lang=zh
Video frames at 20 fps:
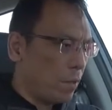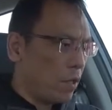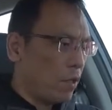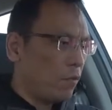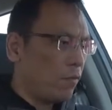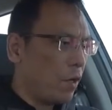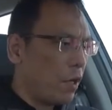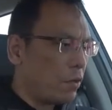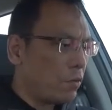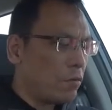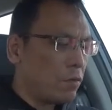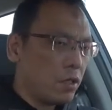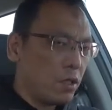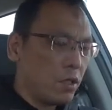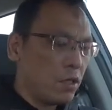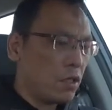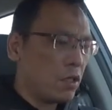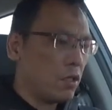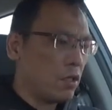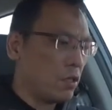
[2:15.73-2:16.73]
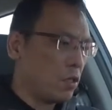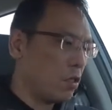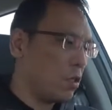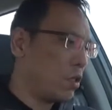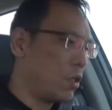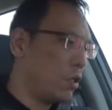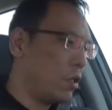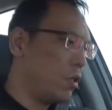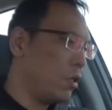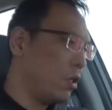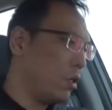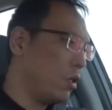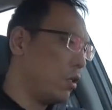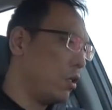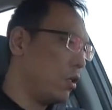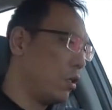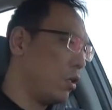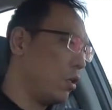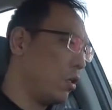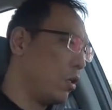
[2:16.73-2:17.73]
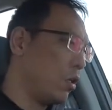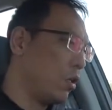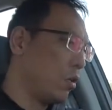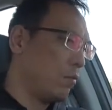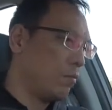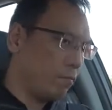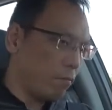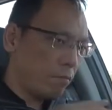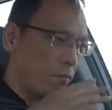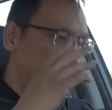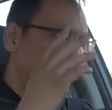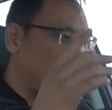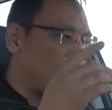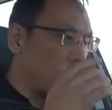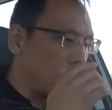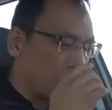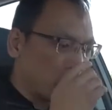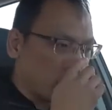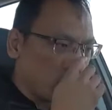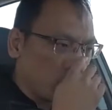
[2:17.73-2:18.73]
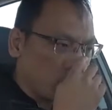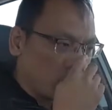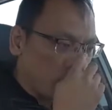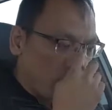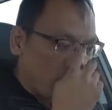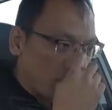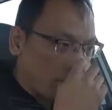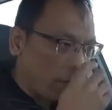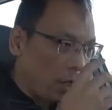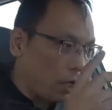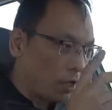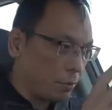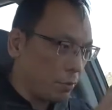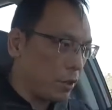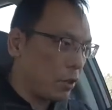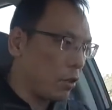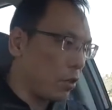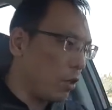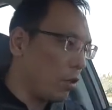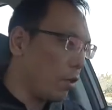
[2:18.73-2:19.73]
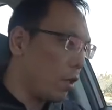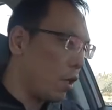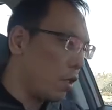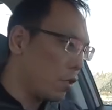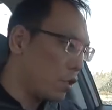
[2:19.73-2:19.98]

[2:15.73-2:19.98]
发动机这个自身的憋转速的范围还是比较高的，